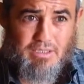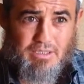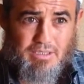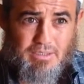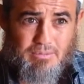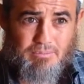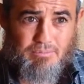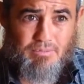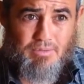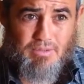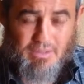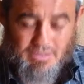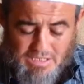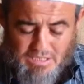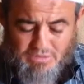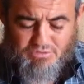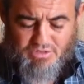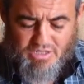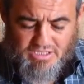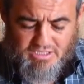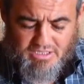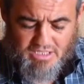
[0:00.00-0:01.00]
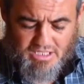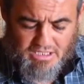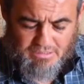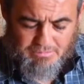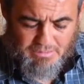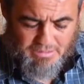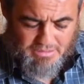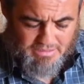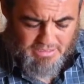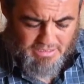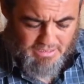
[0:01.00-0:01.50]
Tedbir sevk ve idare, sevk
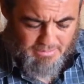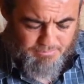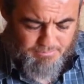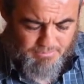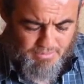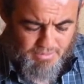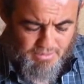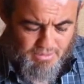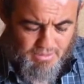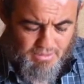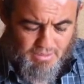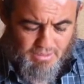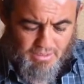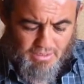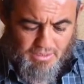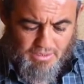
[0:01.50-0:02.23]
ve idare etmek de.